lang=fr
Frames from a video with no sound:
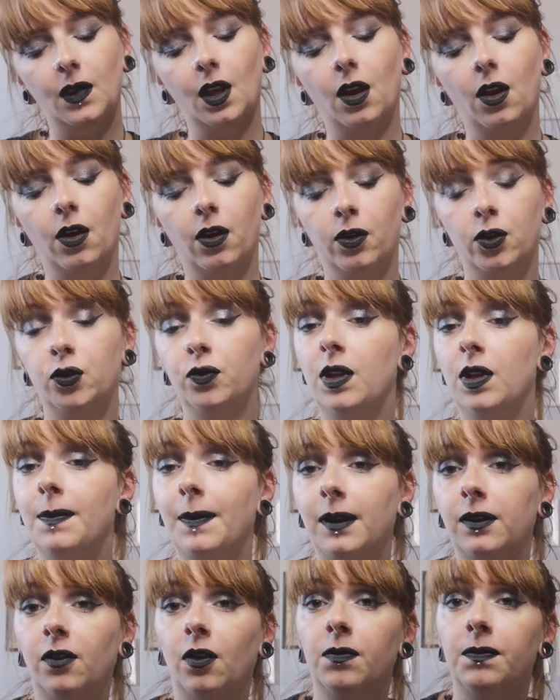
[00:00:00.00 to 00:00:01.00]
Euh, je vous les
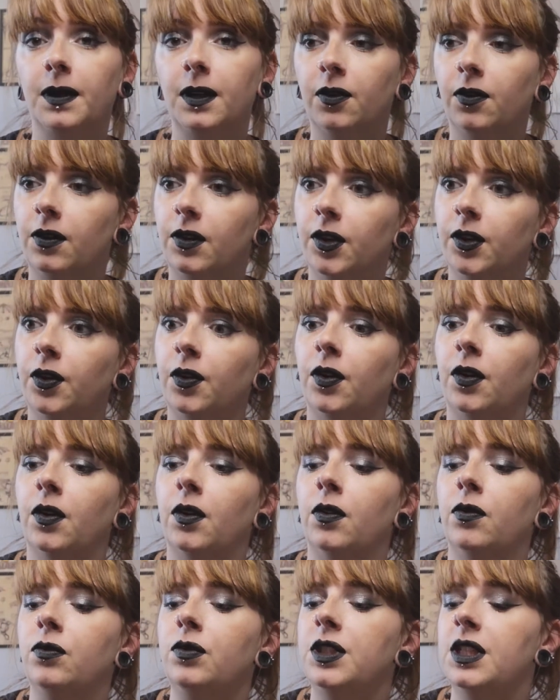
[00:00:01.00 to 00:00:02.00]
présente pas dans l'ordre
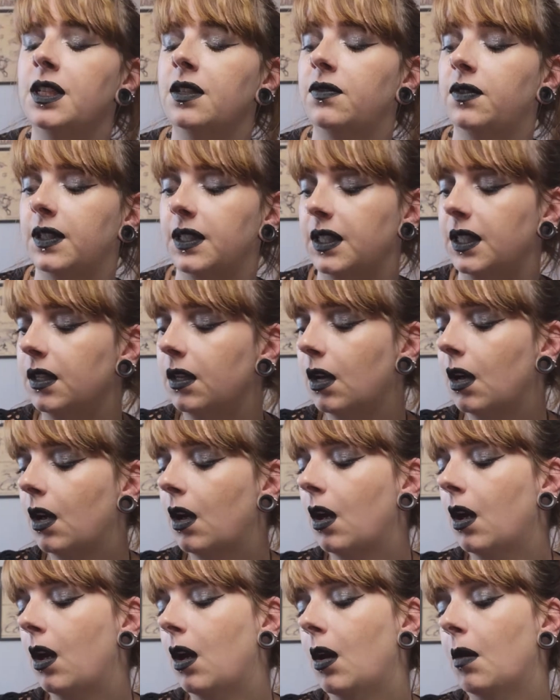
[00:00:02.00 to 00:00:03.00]
euh, où j'ai fini,
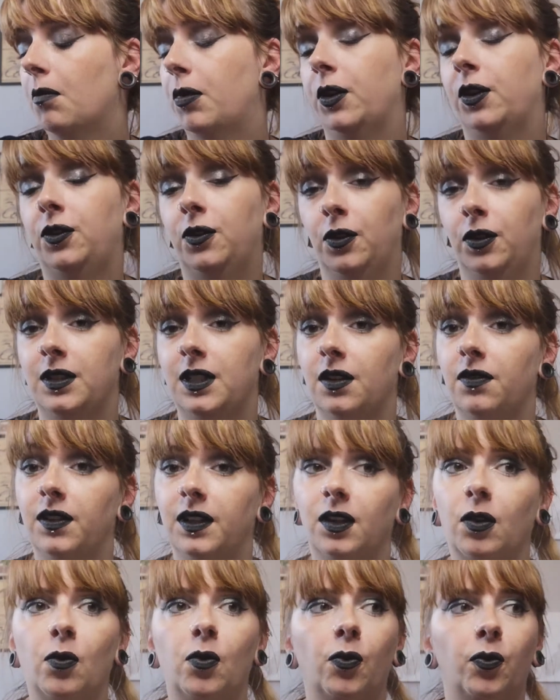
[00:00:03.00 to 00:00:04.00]
parce que ça
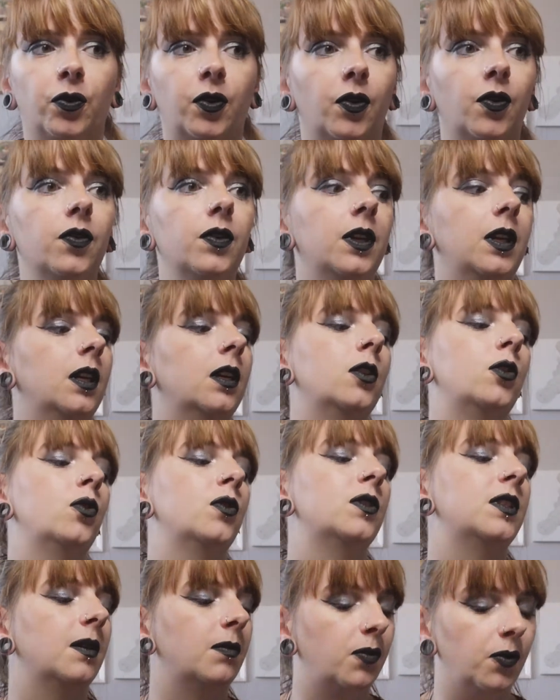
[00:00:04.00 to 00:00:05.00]
fait trop longtemps et je
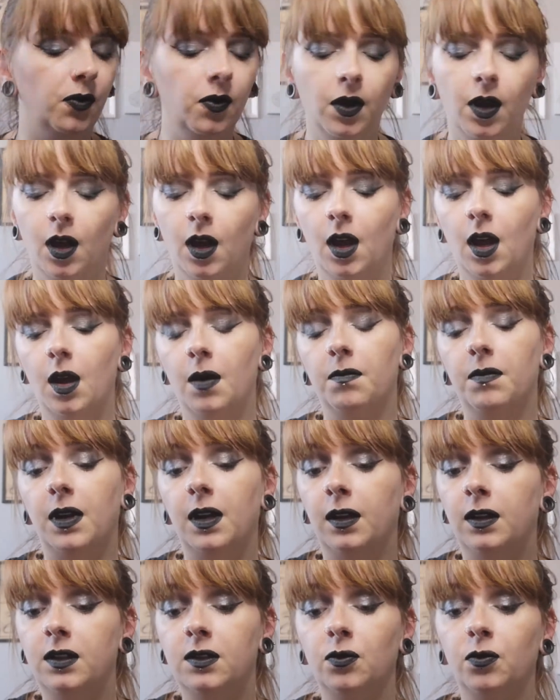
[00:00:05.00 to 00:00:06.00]
sais plus.
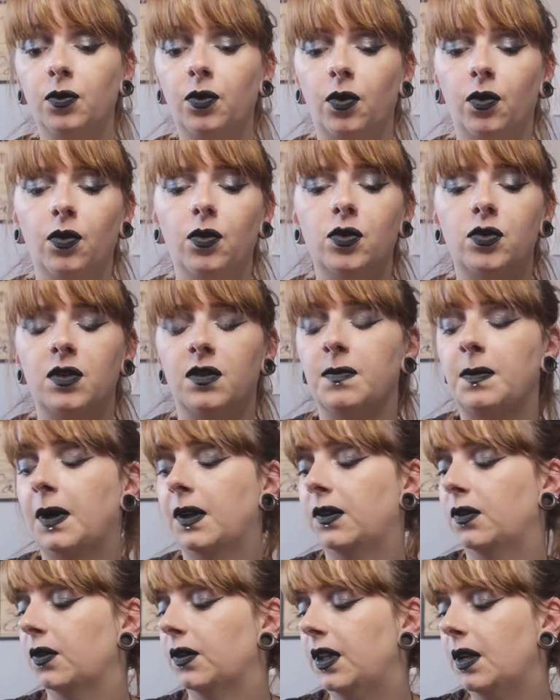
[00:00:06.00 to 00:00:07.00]
Mais disons que je vais les
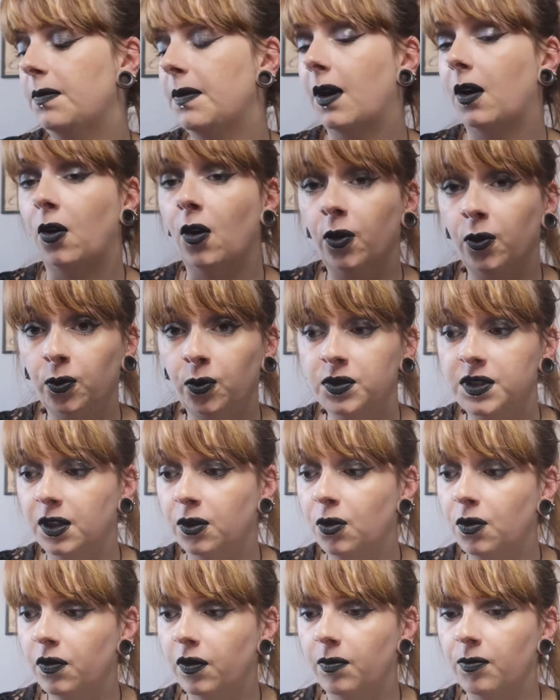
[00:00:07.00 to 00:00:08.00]
présenter par ordre où c'est
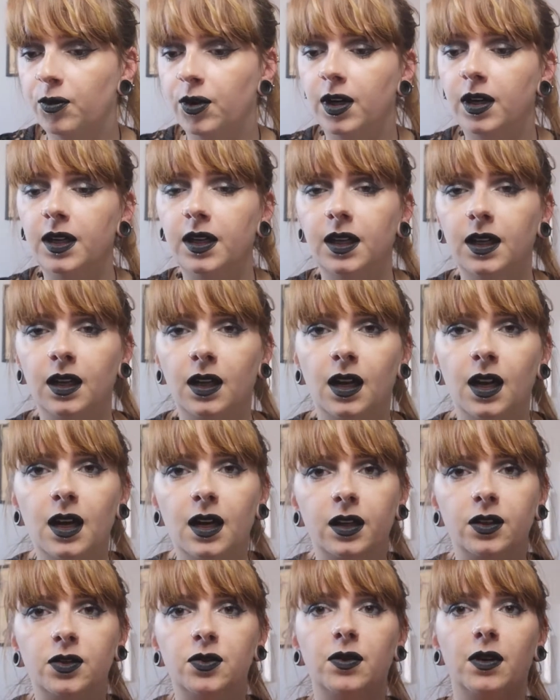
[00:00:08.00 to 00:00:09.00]
devant moi, et là
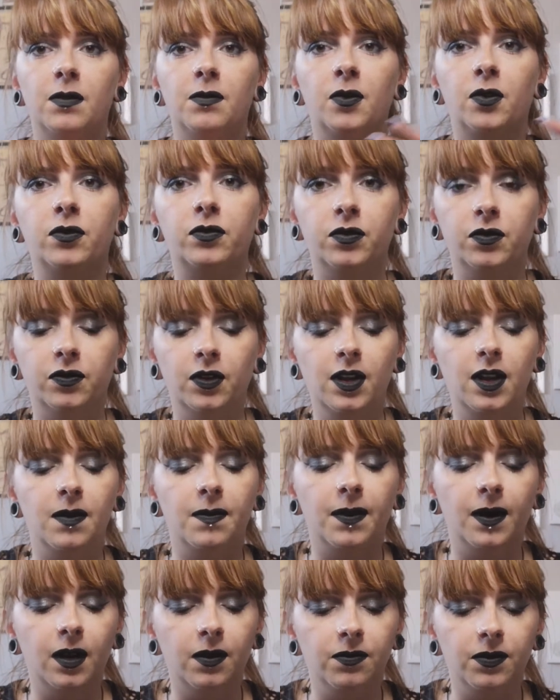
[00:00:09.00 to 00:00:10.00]
actuellement vous ne voyez
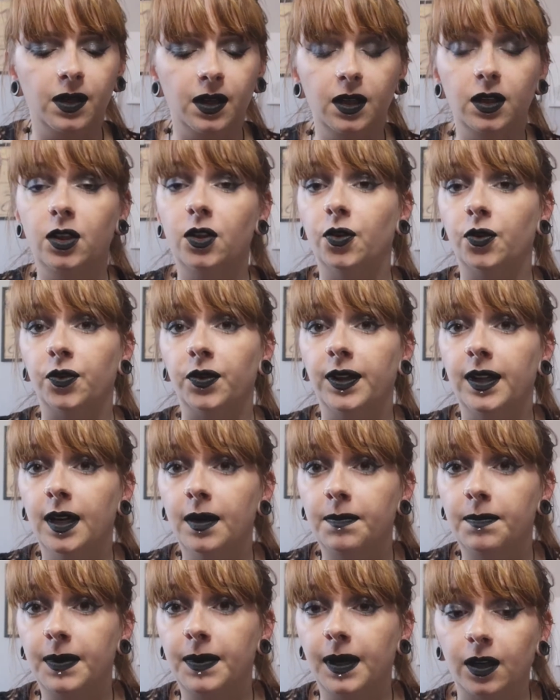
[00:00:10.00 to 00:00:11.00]
pas, mais il y en
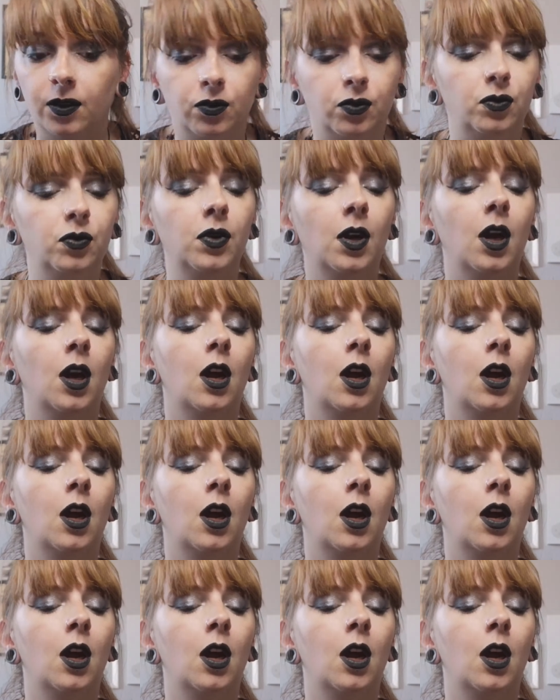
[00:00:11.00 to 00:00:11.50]
a partout.